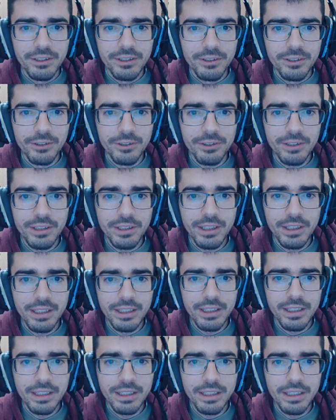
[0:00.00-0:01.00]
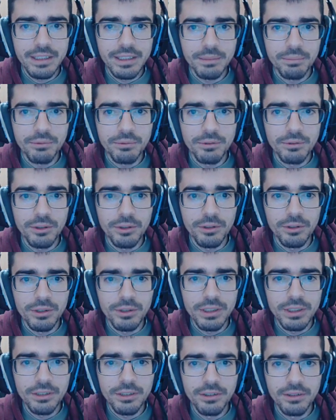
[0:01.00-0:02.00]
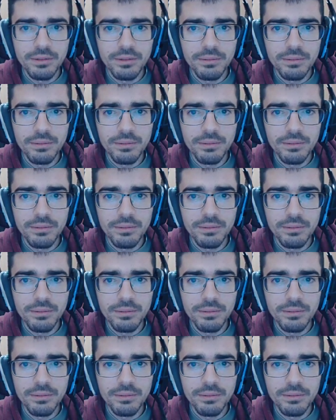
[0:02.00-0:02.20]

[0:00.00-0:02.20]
Todos tienen e-, ese punto tóxico.